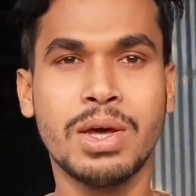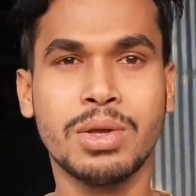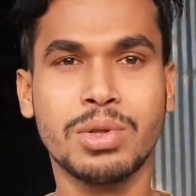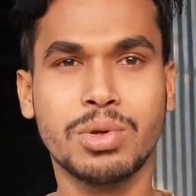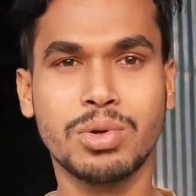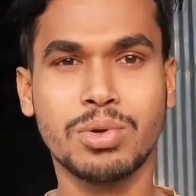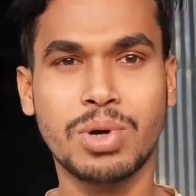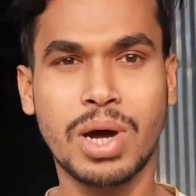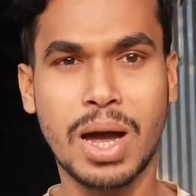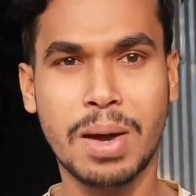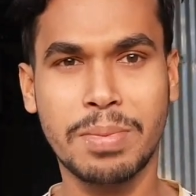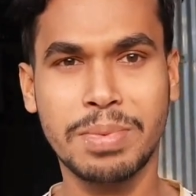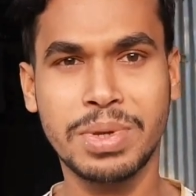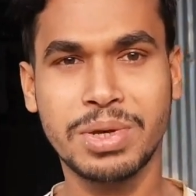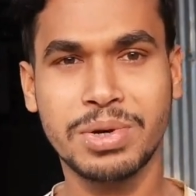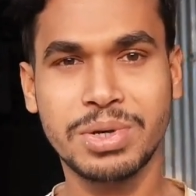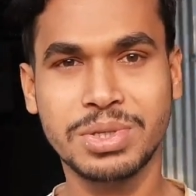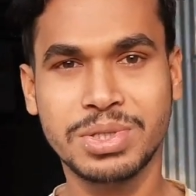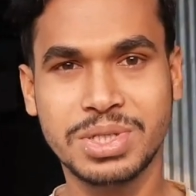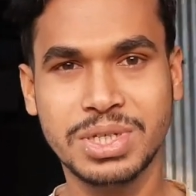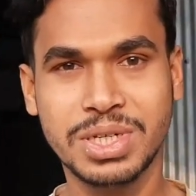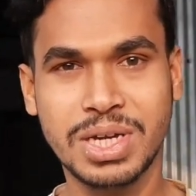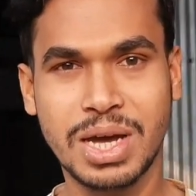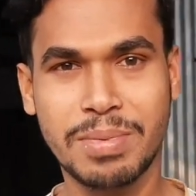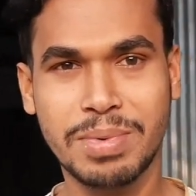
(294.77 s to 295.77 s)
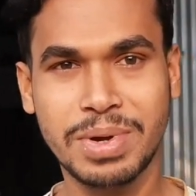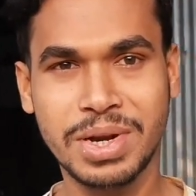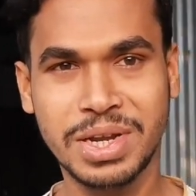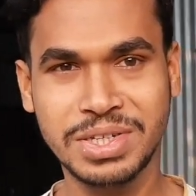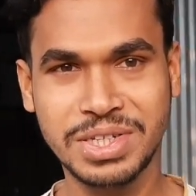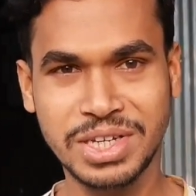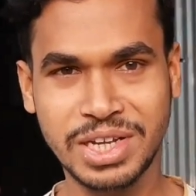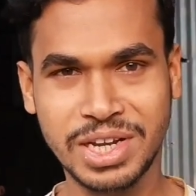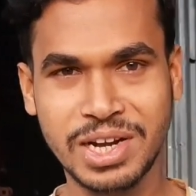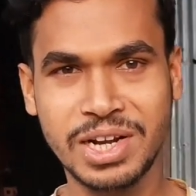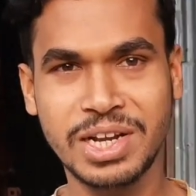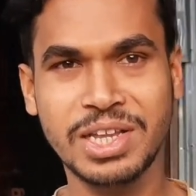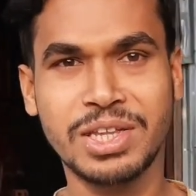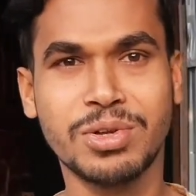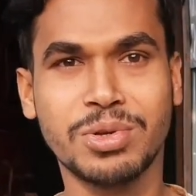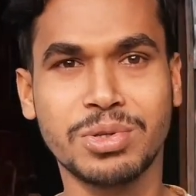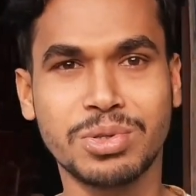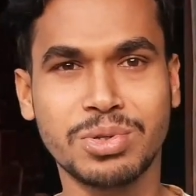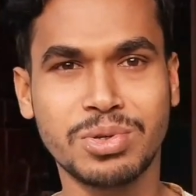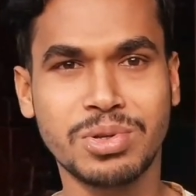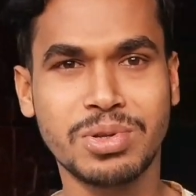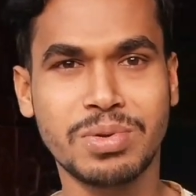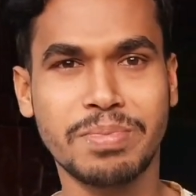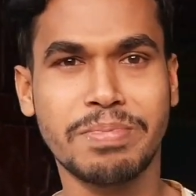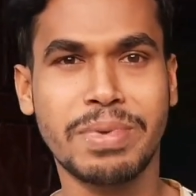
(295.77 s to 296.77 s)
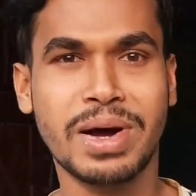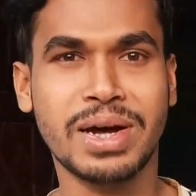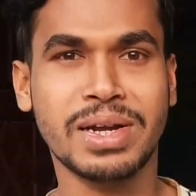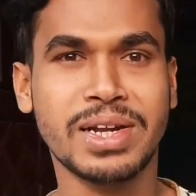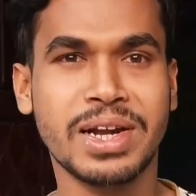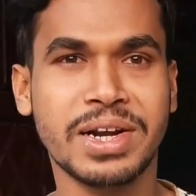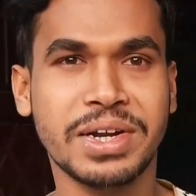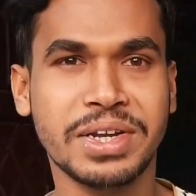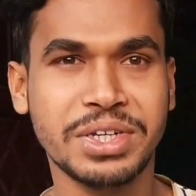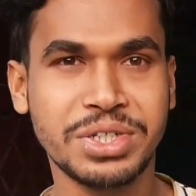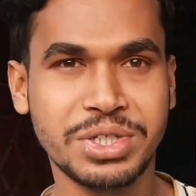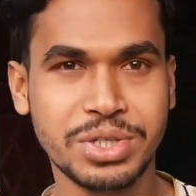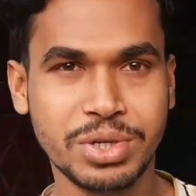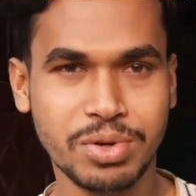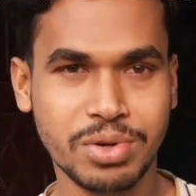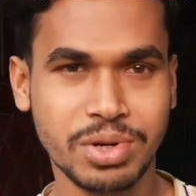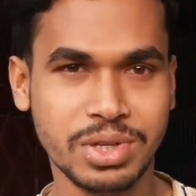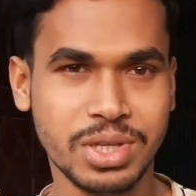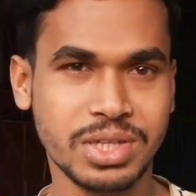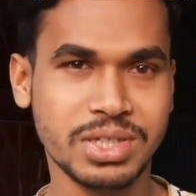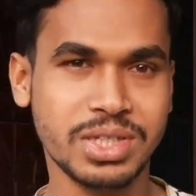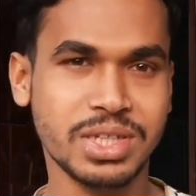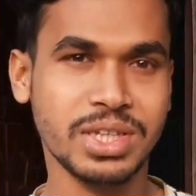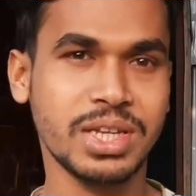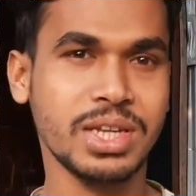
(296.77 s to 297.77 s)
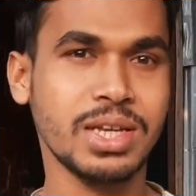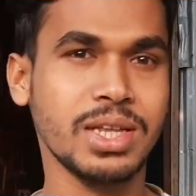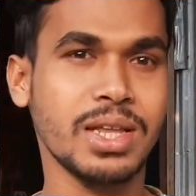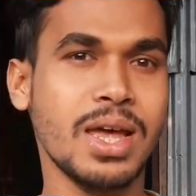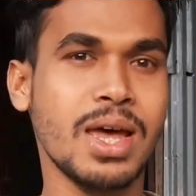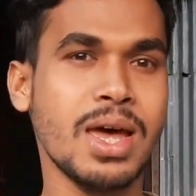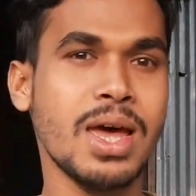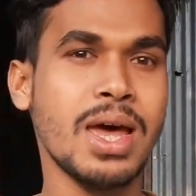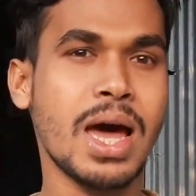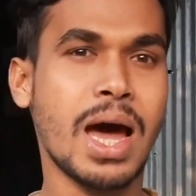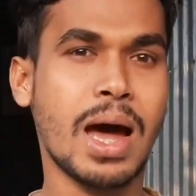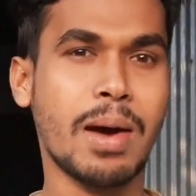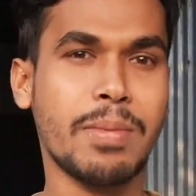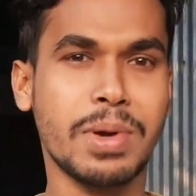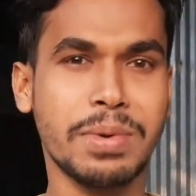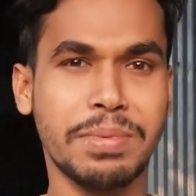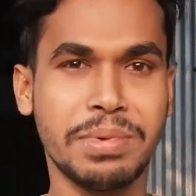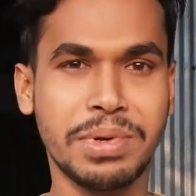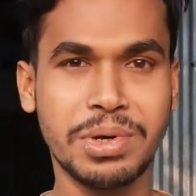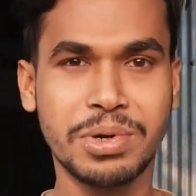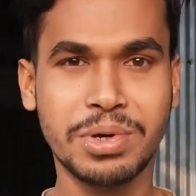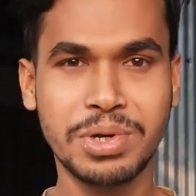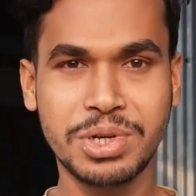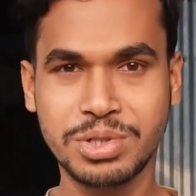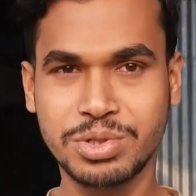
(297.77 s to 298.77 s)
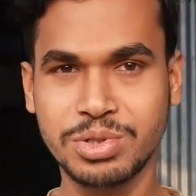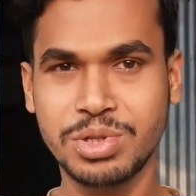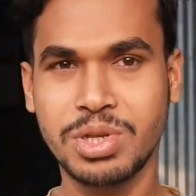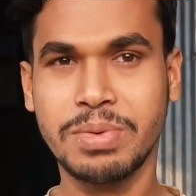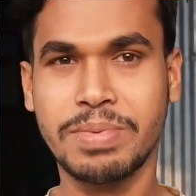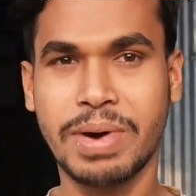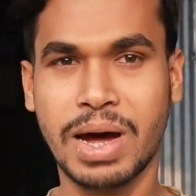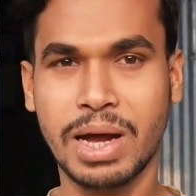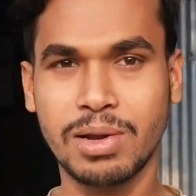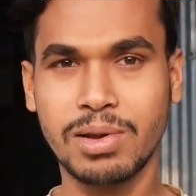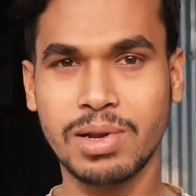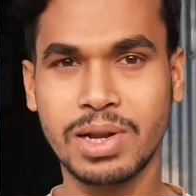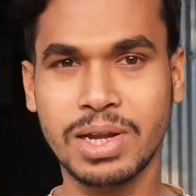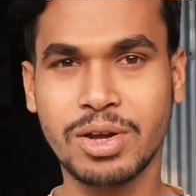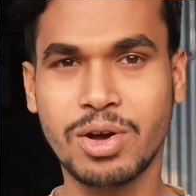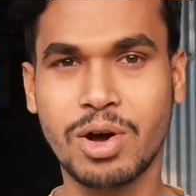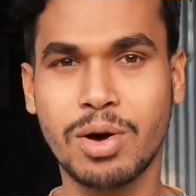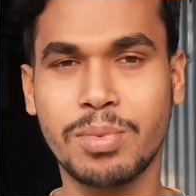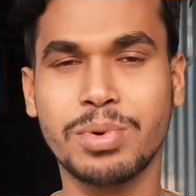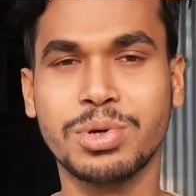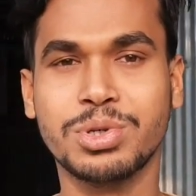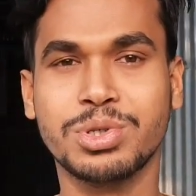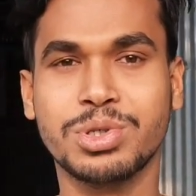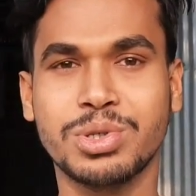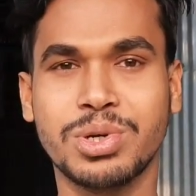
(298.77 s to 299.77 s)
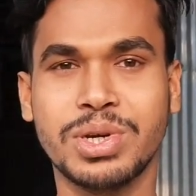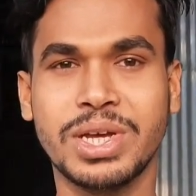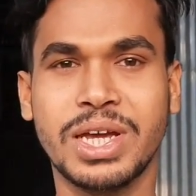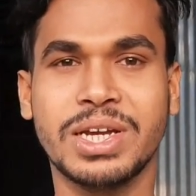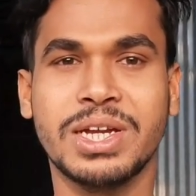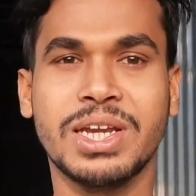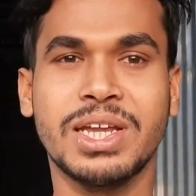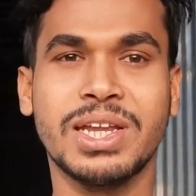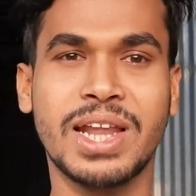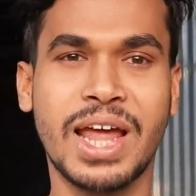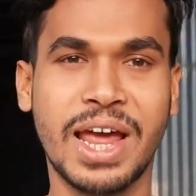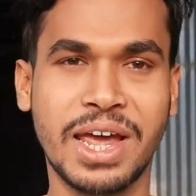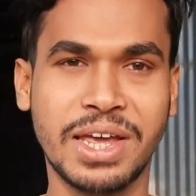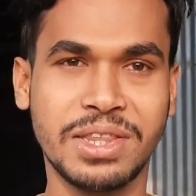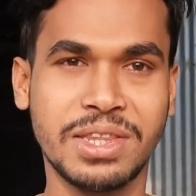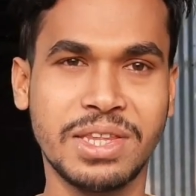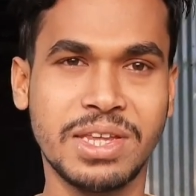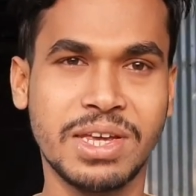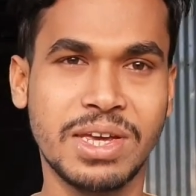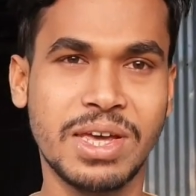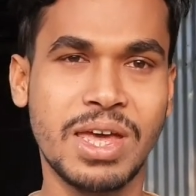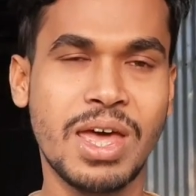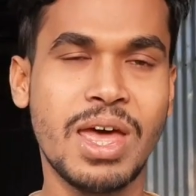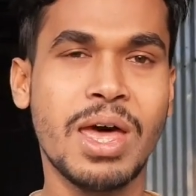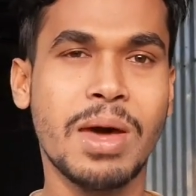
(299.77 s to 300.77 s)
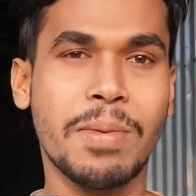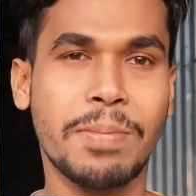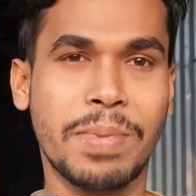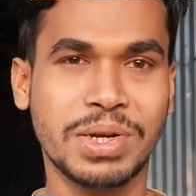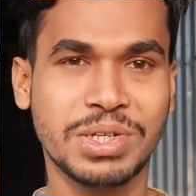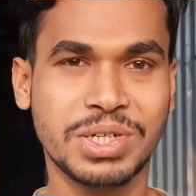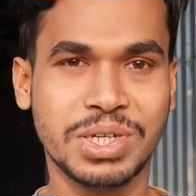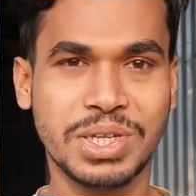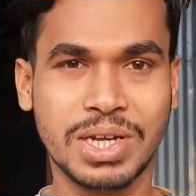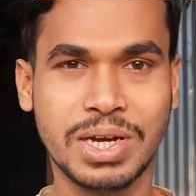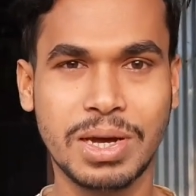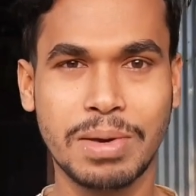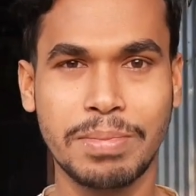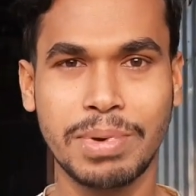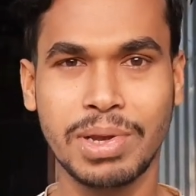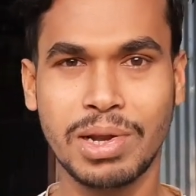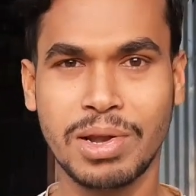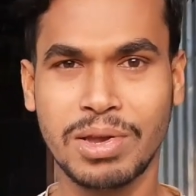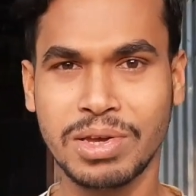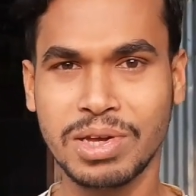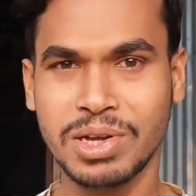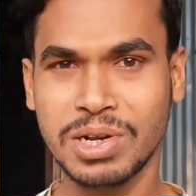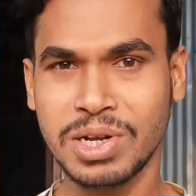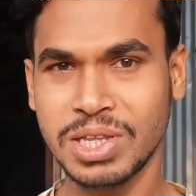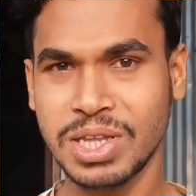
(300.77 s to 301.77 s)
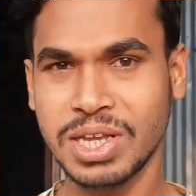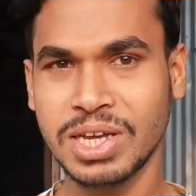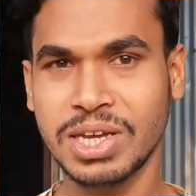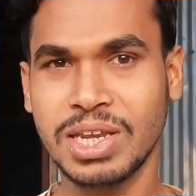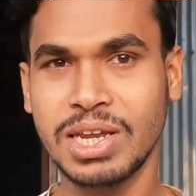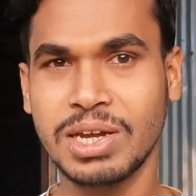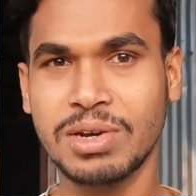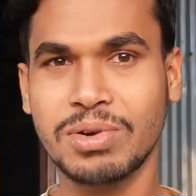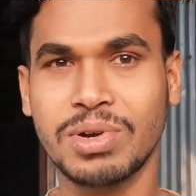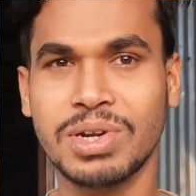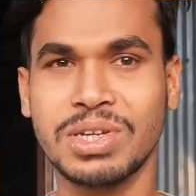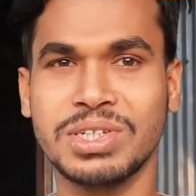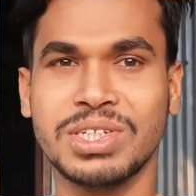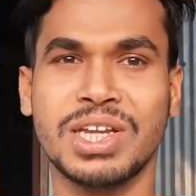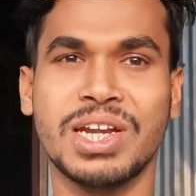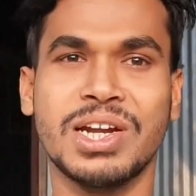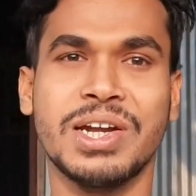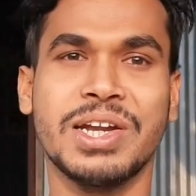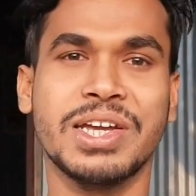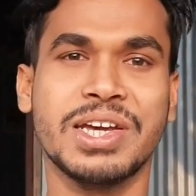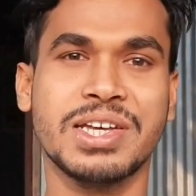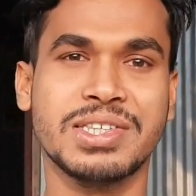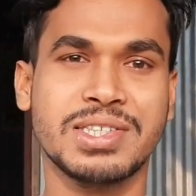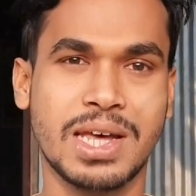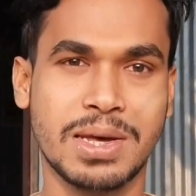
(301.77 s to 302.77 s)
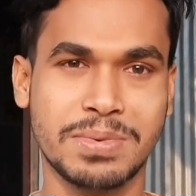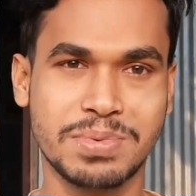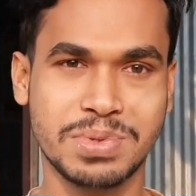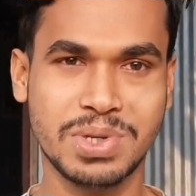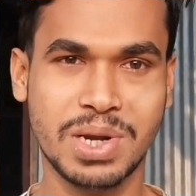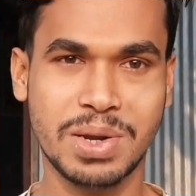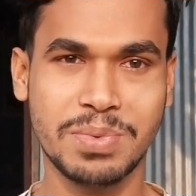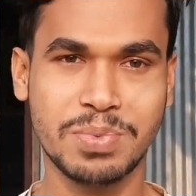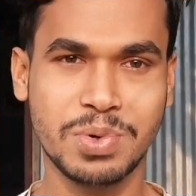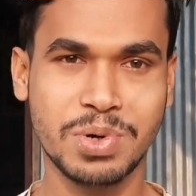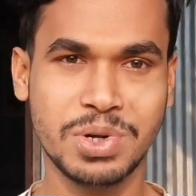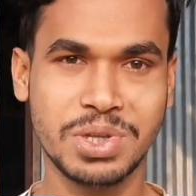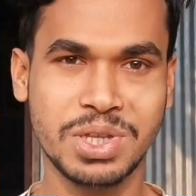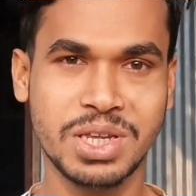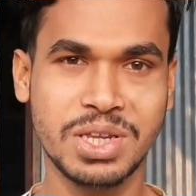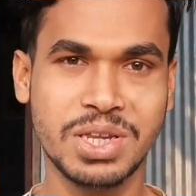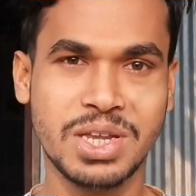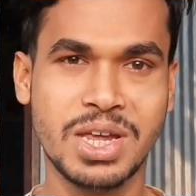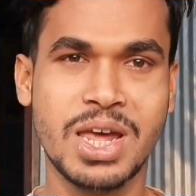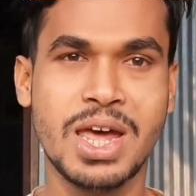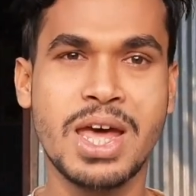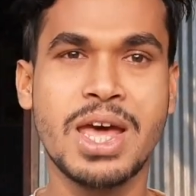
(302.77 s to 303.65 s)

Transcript: তো আমি হচ্ছে আমার এই চ্যানেলটি নতুন বাংলার কৃষক কথা চ্যানেল আমার ভিডিওটি যদি ভালো লাগে অবশ্যই একটি লাইক দিয়ে পাশে থাকা বেল আইকনটিতে ক্লিক করে চ্যানেলটিকে সাবস্ক্রাইব করে দেন